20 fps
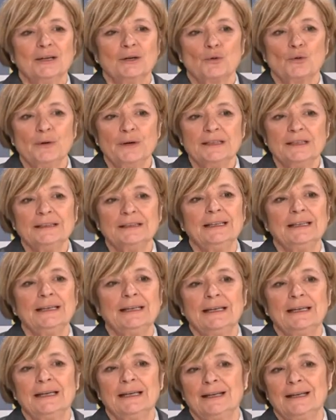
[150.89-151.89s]

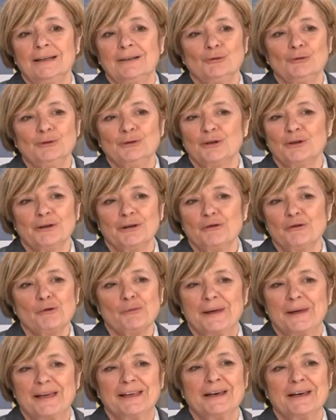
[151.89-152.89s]
Quindi l'Unione
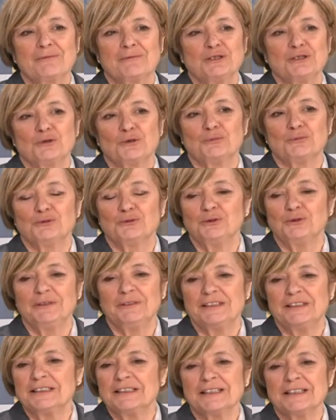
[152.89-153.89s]
Europea da questo punto di
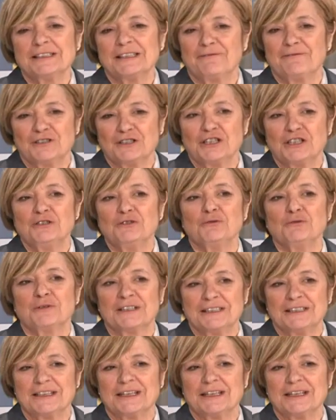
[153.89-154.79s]
vista sta facendo una